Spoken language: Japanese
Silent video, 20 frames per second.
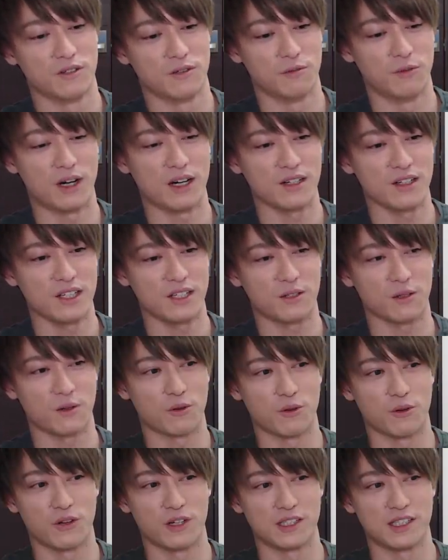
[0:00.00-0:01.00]
悪いと
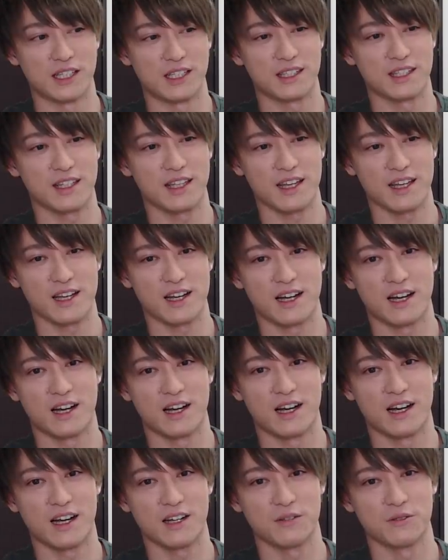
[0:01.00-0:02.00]
ころは絶対
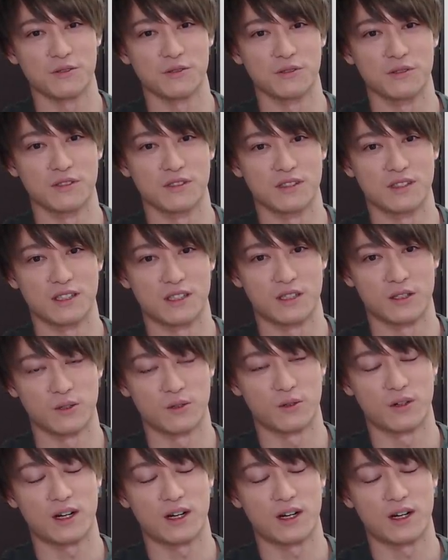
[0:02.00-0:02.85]
あるんですよ。